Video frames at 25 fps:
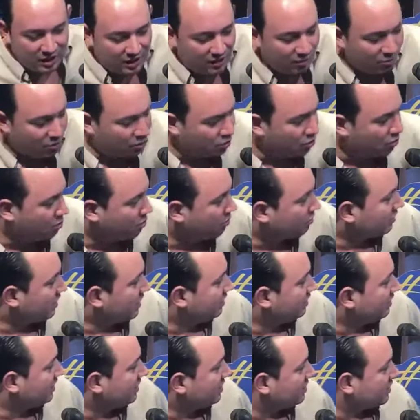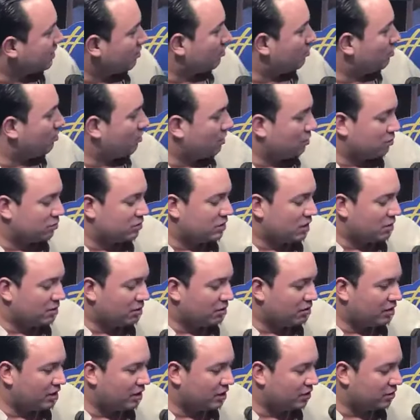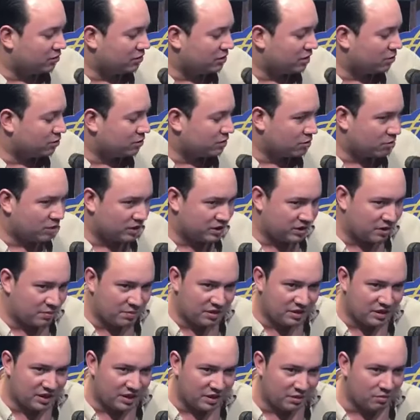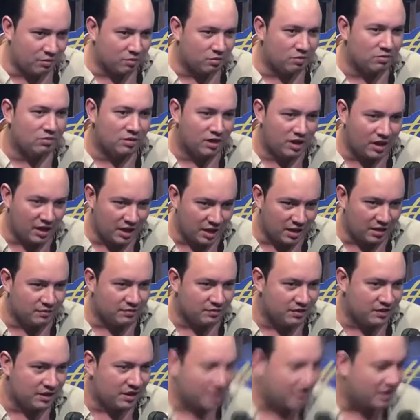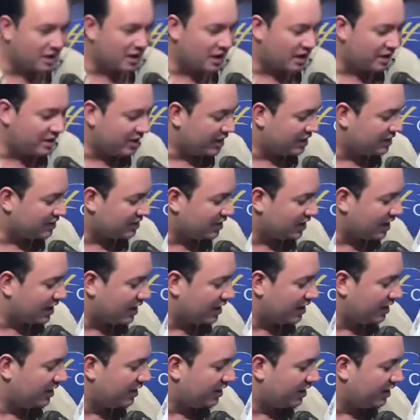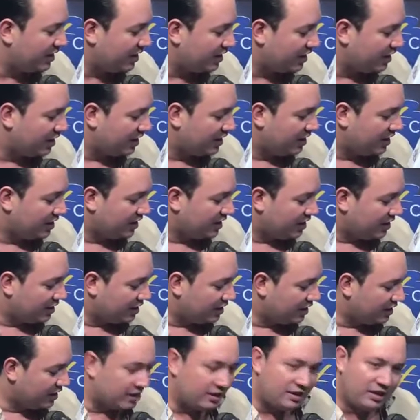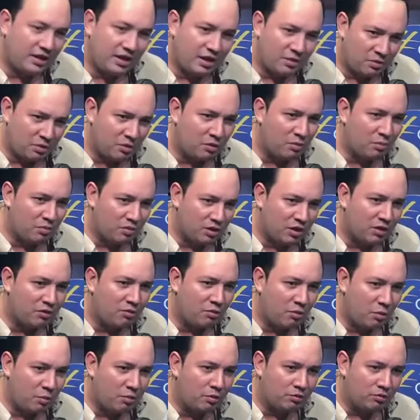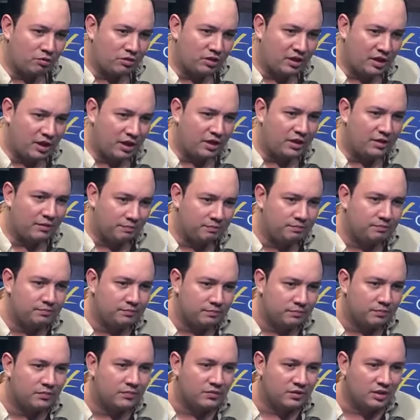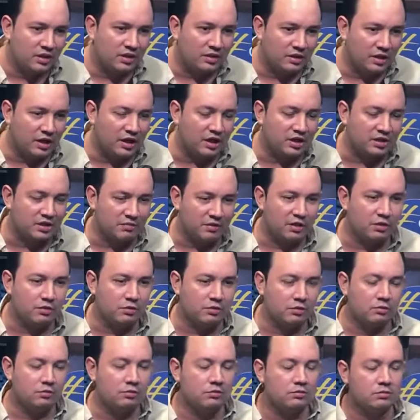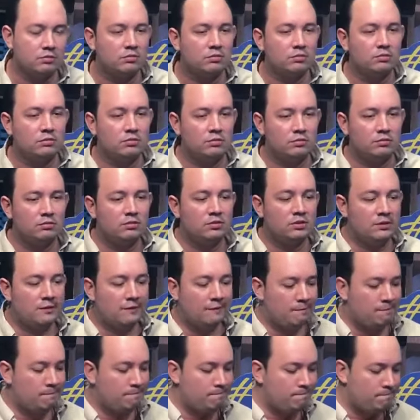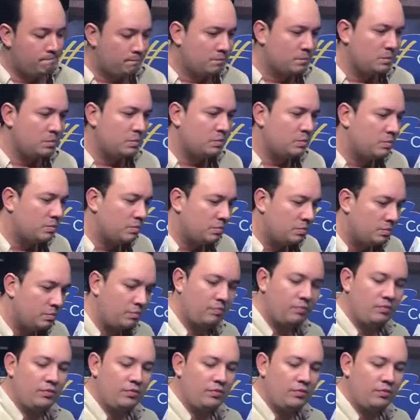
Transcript: nunca es perdonable, pero igual. Sí. bueno, importante el saludo a los salvadoreños, a los aguachapanecos, a la la YSKL y, a ti, hermano, por darnos la sí, no, gracias. No, primero gracias